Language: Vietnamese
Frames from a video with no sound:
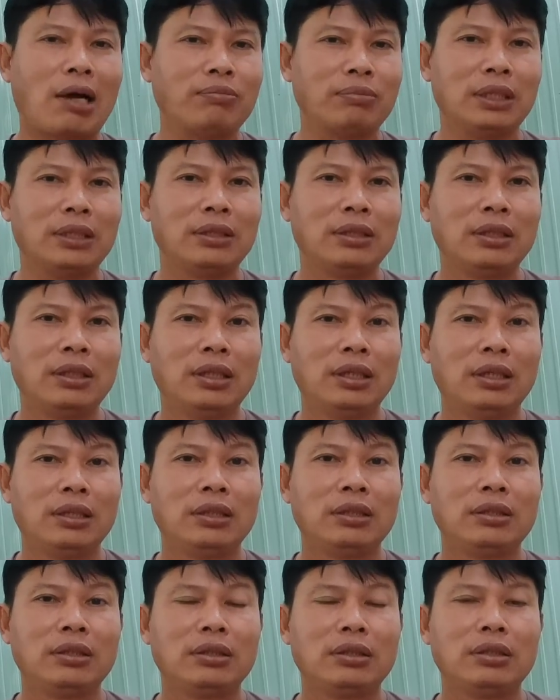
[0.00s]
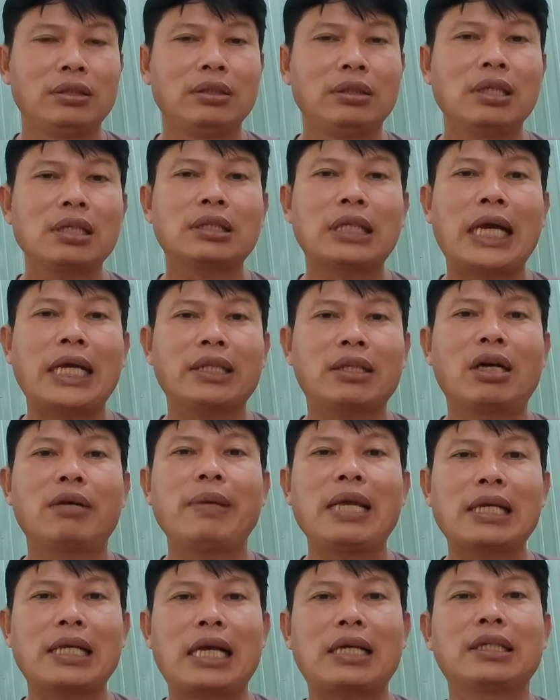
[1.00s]
Đức thầy cho biết rằng đi giáp
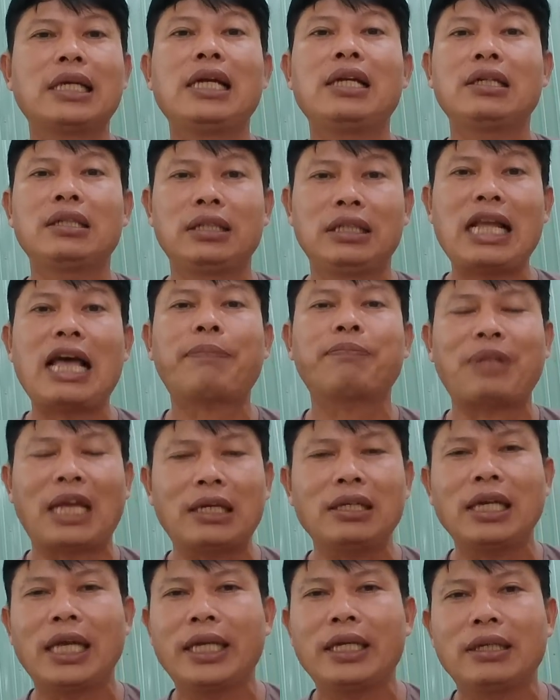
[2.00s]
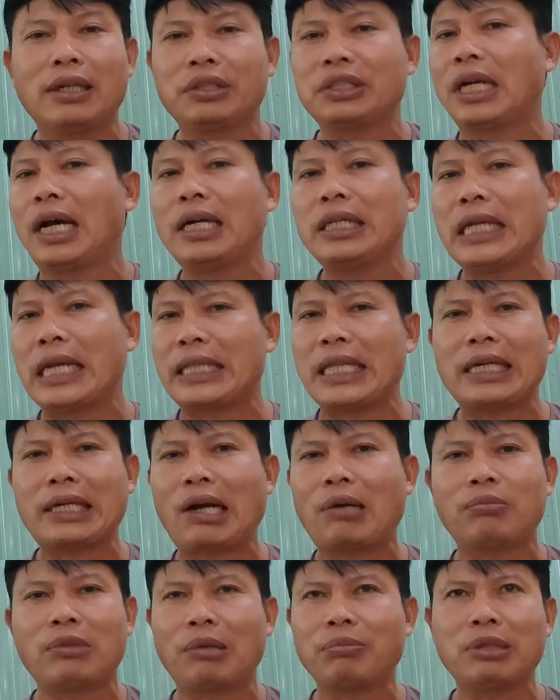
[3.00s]
tỉnh đi rồi trở về tay không không được chứ.
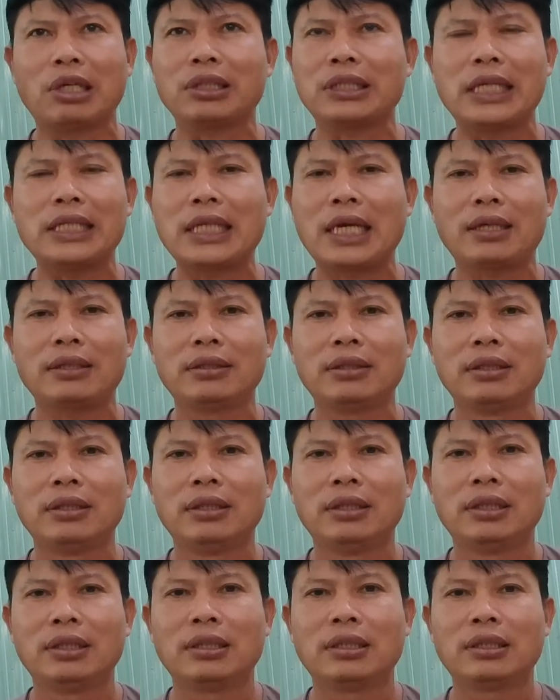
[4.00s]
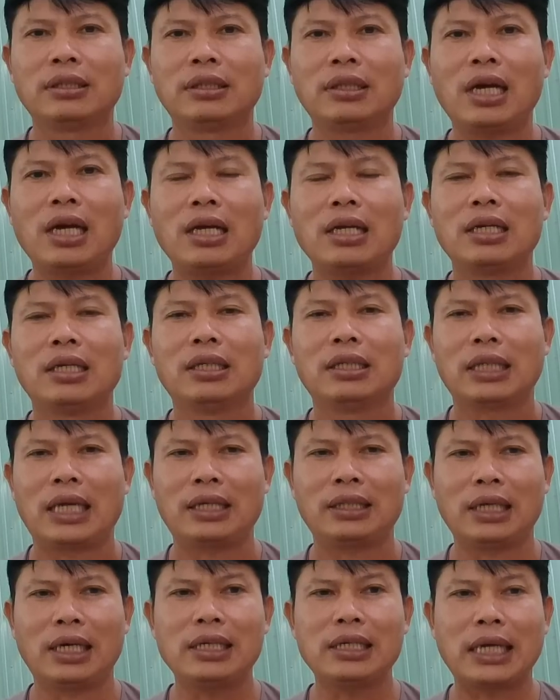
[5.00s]
Đó, thành thử ra
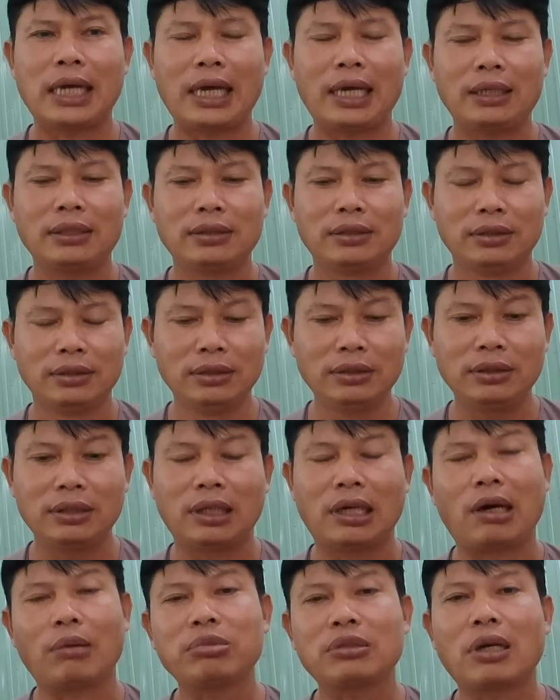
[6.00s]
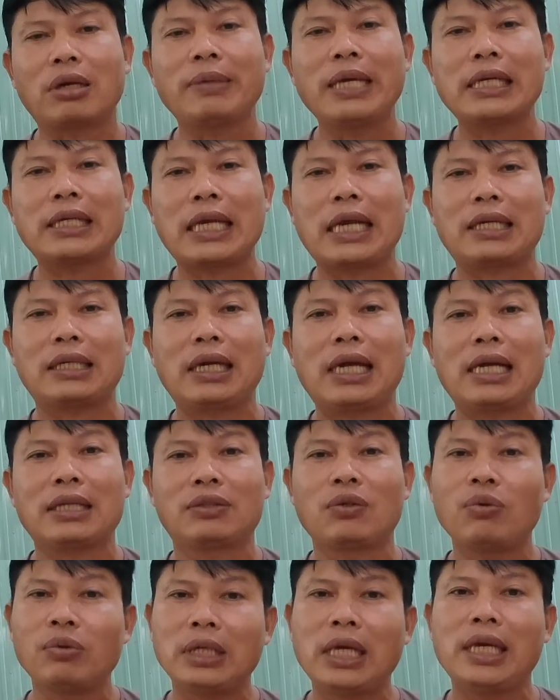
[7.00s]
ông cho biết rằng là chú đi lục tỉnh
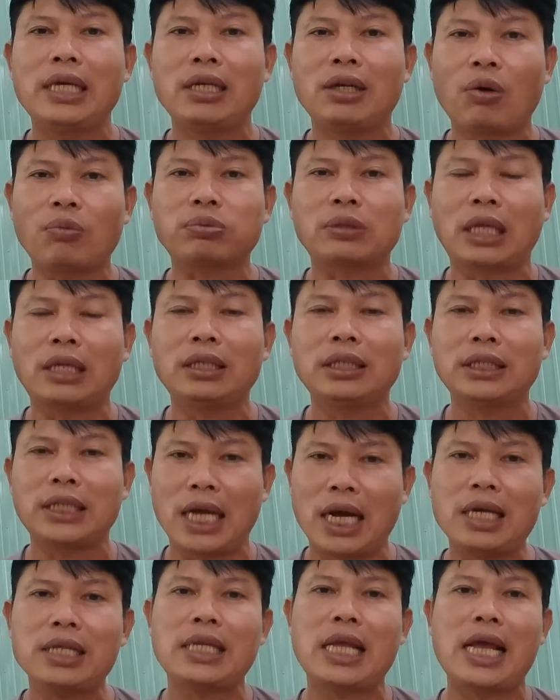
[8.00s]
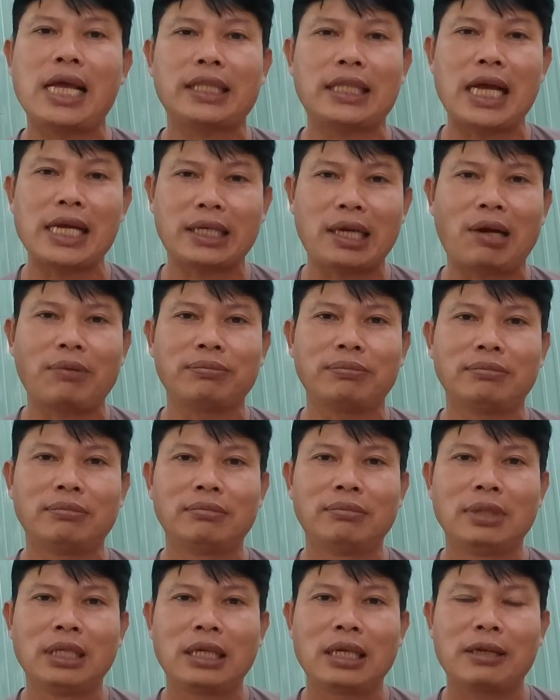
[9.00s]
trở về tay không. Ba
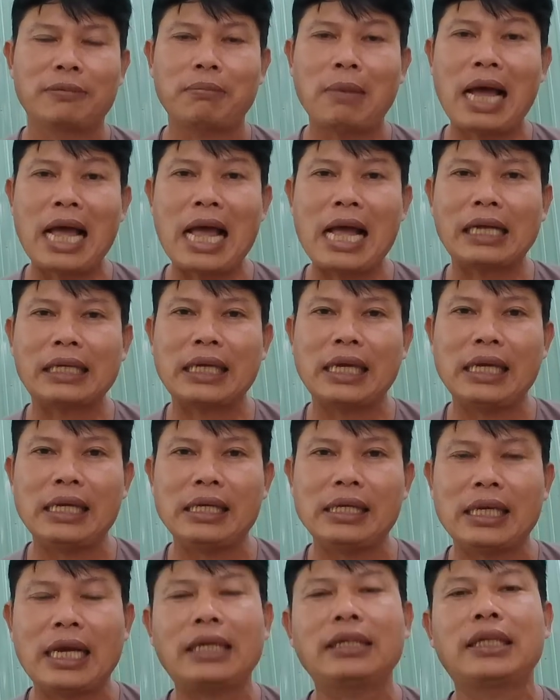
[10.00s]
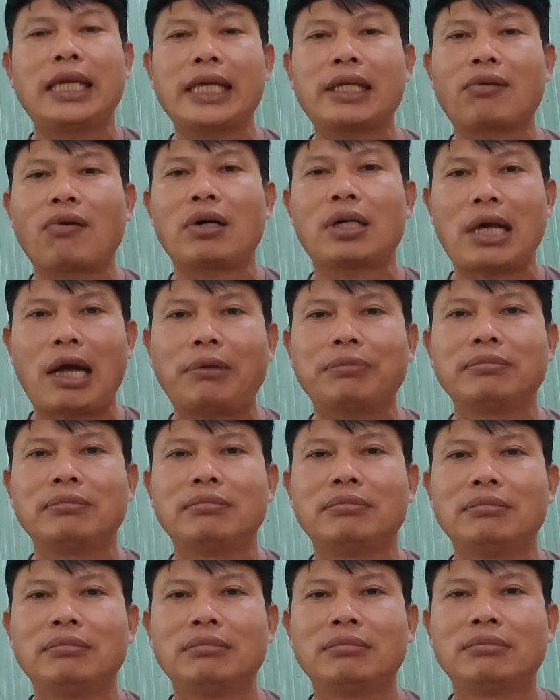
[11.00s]
kỳ anh thiệt có công. Ba kỳ là
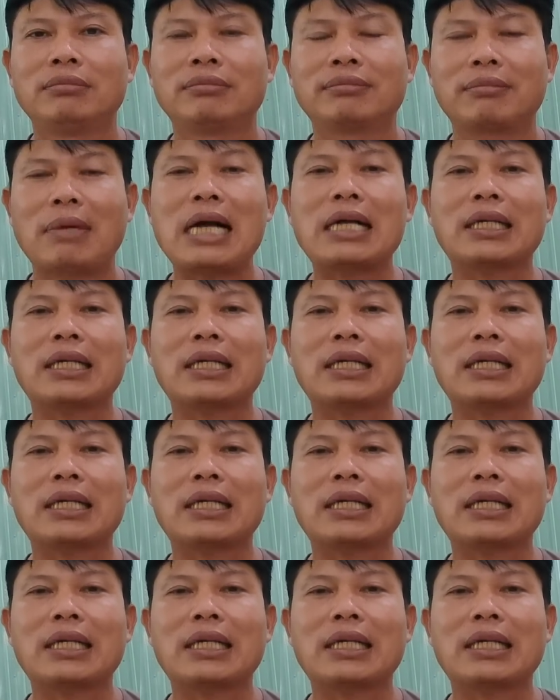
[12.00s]
ai quý vị?